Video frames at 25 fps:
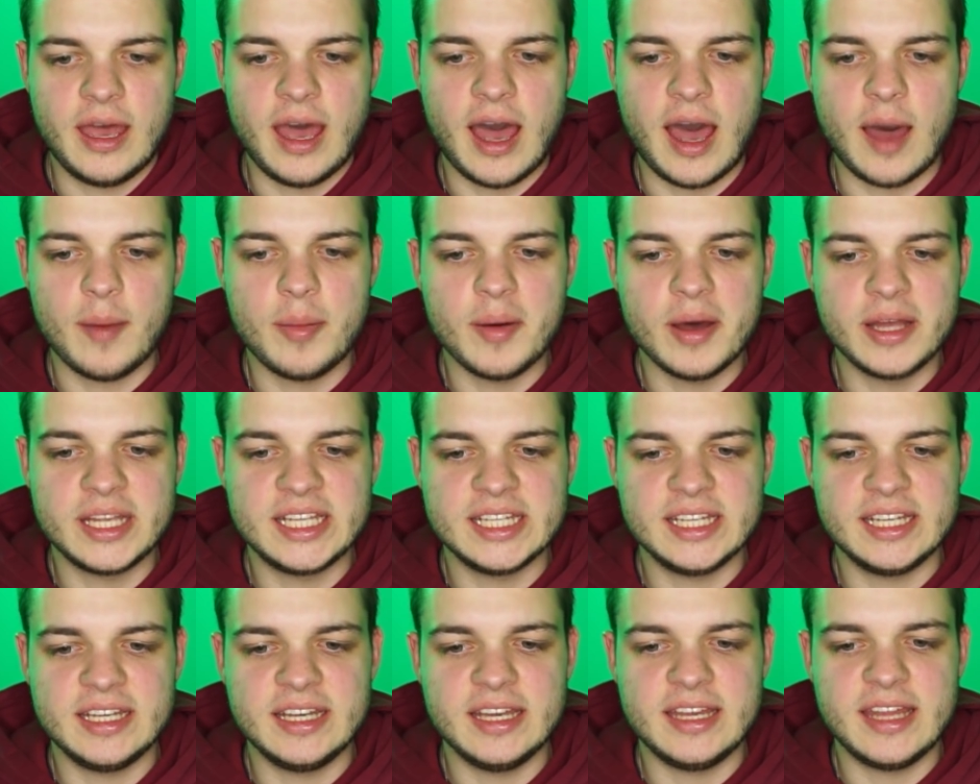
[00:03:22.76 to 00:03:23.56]
Aber
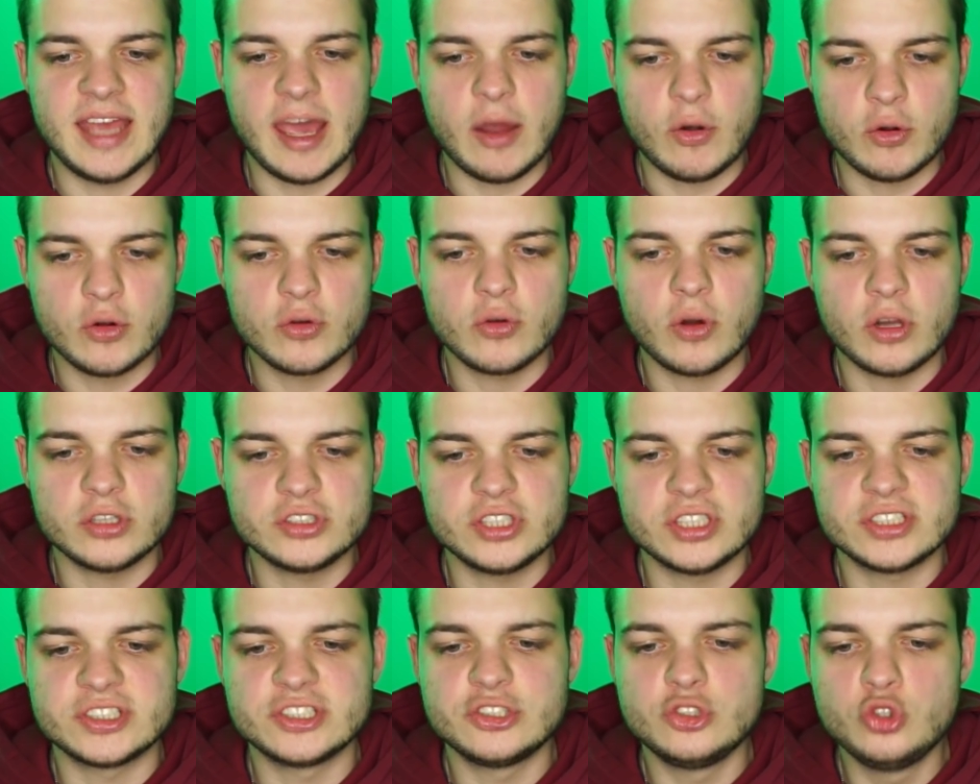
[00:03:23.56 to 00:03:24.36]
Aaron
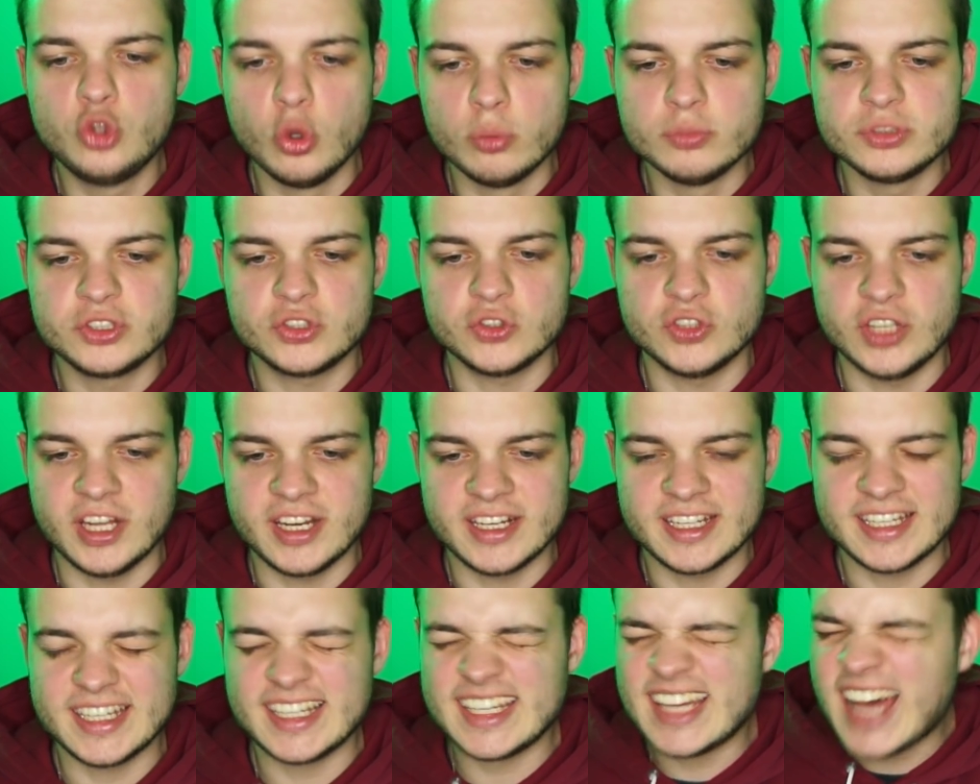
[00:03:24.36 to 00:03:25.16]
Rodgers dumm zu
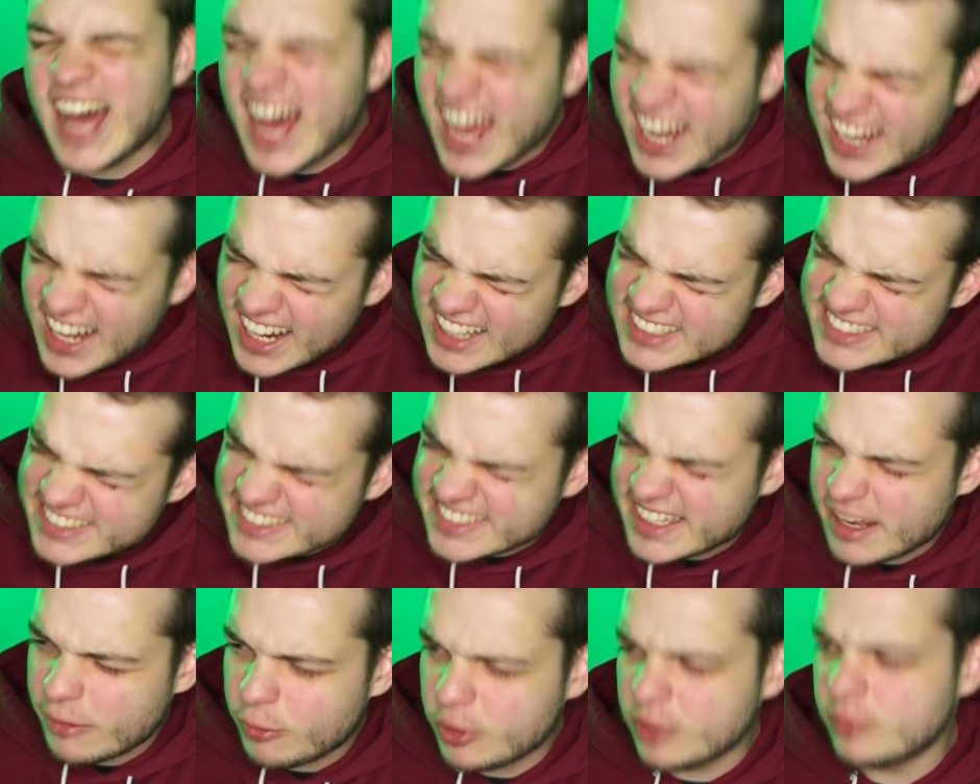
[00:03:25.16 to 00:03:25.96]
nennen, gerade
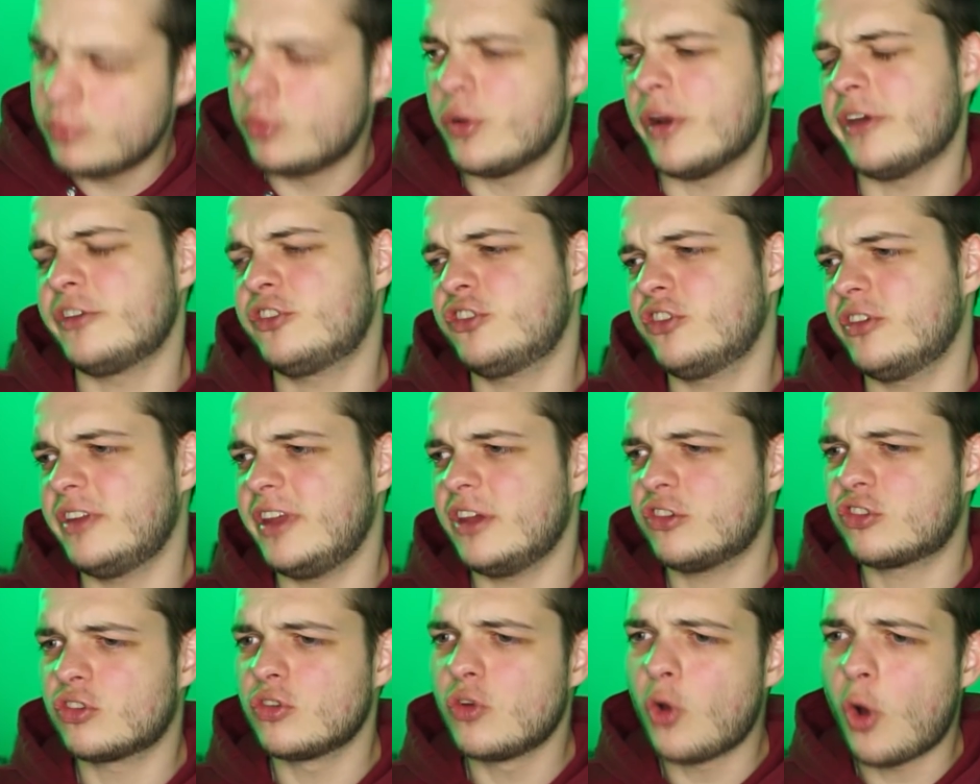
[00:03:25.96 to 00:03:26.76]
als Terry Bradshaw,
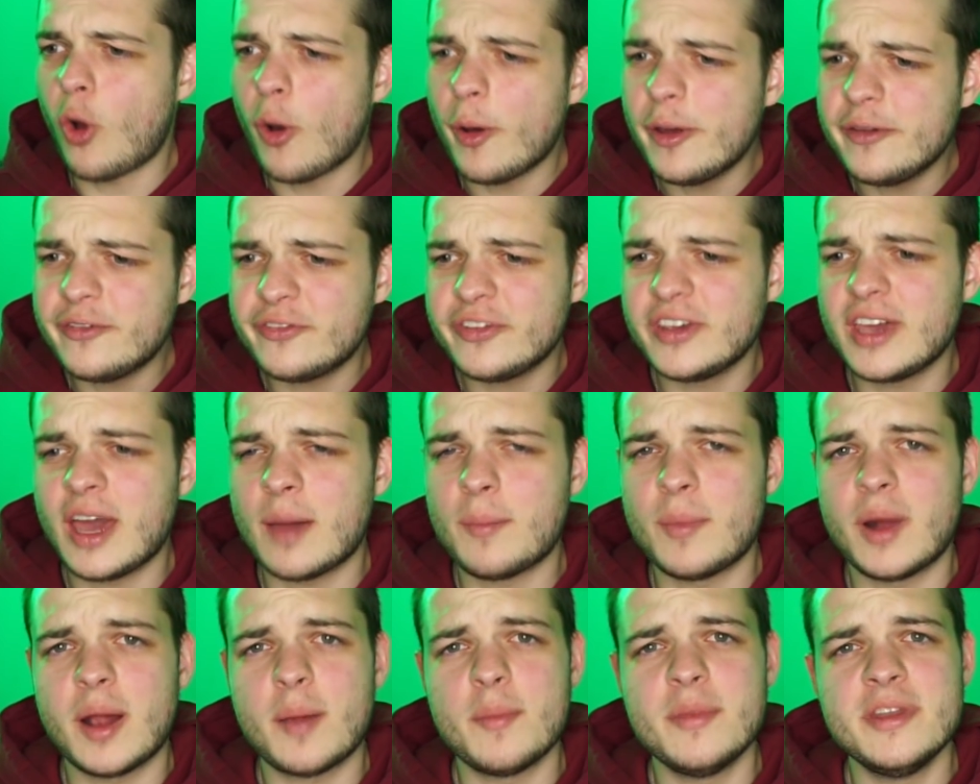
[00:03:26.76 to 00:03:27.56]
der schon häufiger
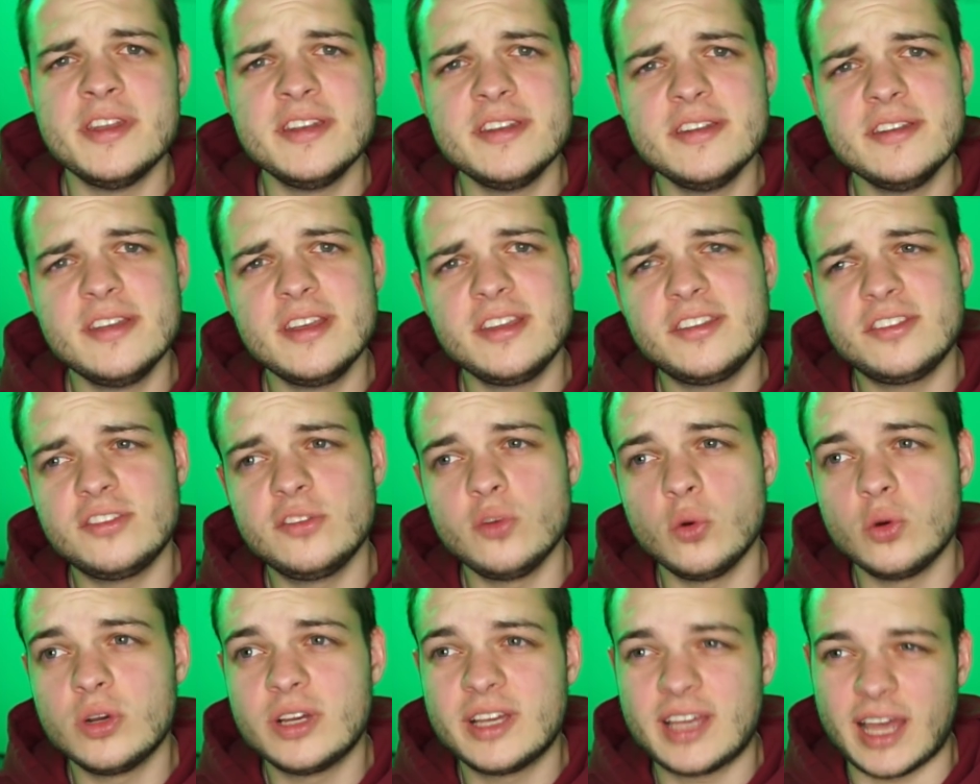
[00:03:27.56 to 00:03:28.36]
mal mit nicht
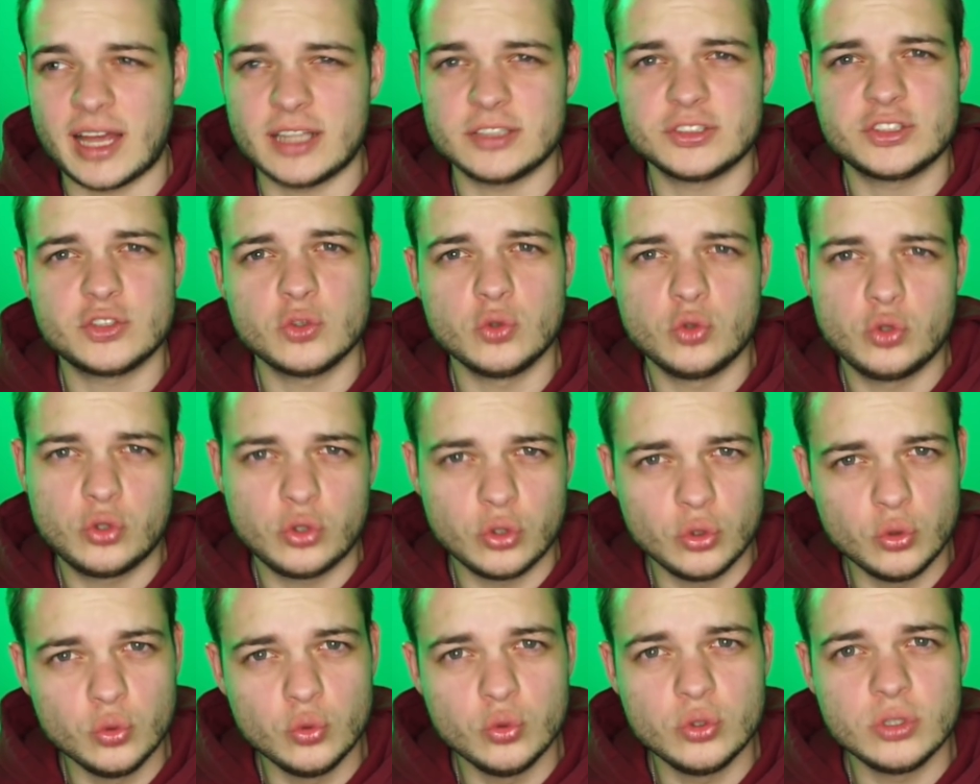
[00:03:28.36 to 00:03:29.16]
so ganz so
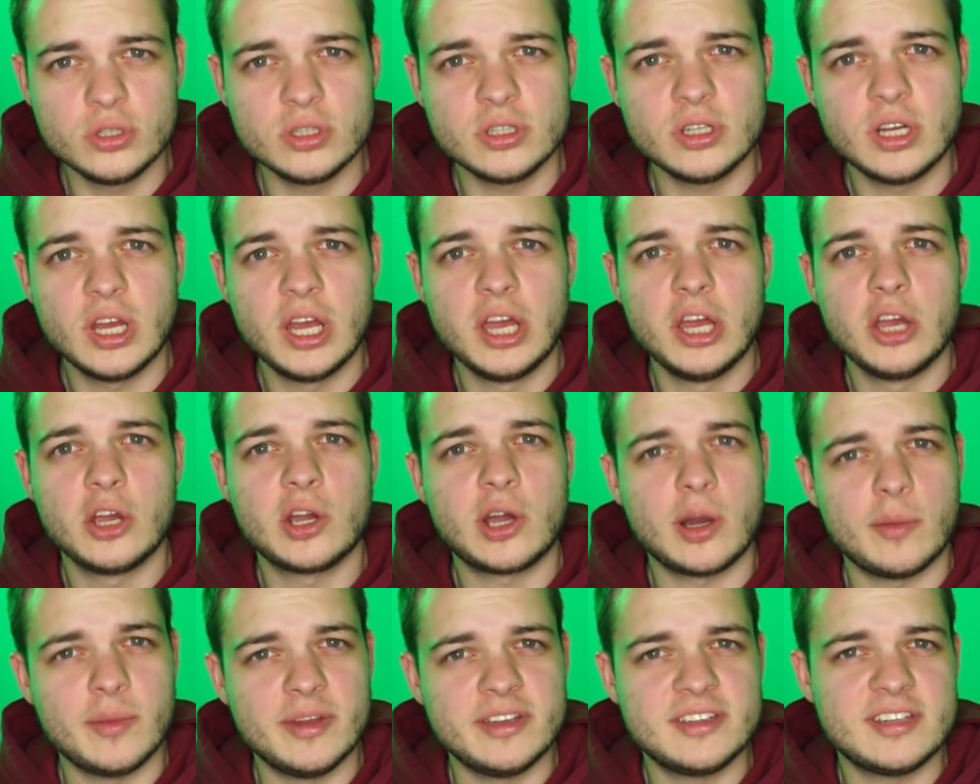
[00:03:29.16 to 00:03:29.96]
klugen
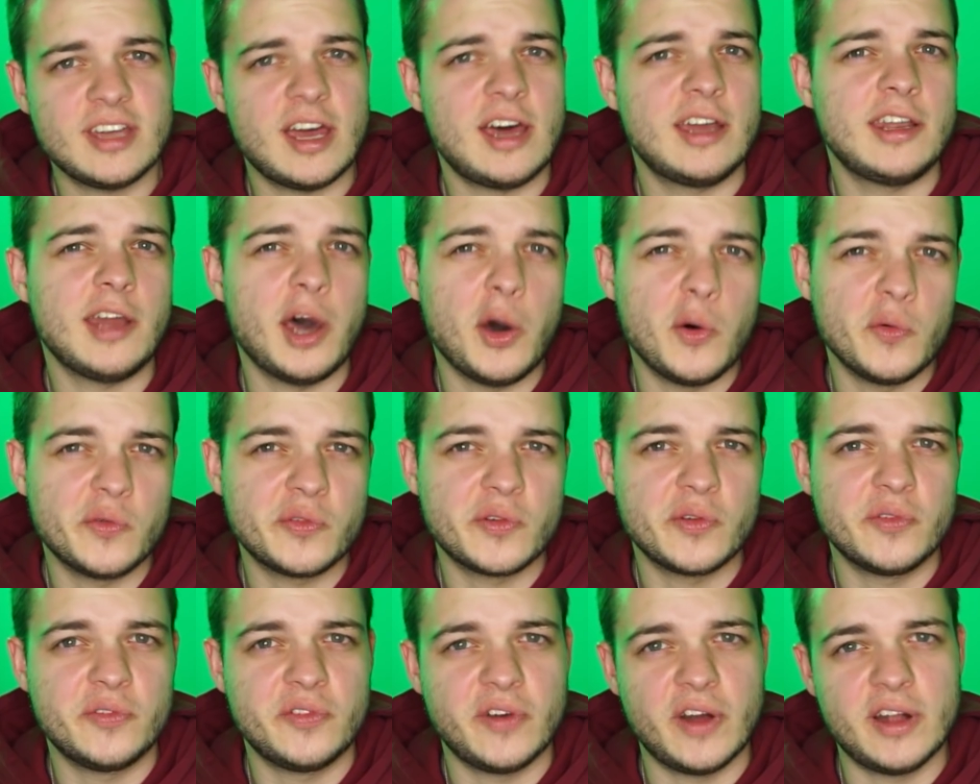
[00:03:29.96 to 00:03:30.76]
Kommentaren
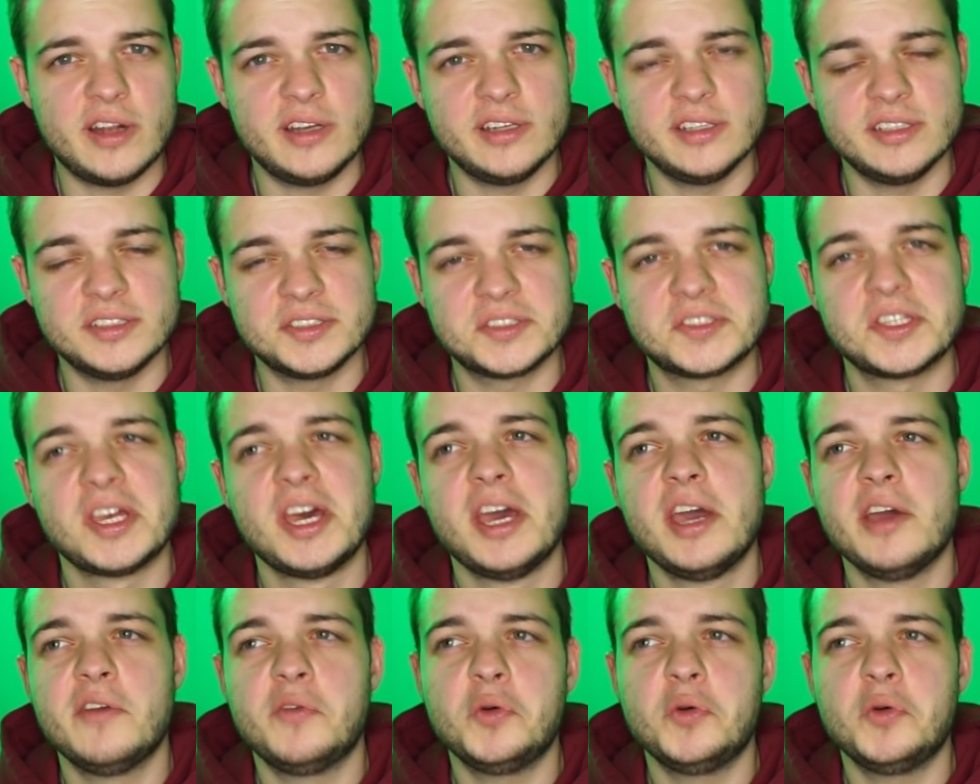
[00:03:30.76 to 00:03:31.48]
aufgefallen ist,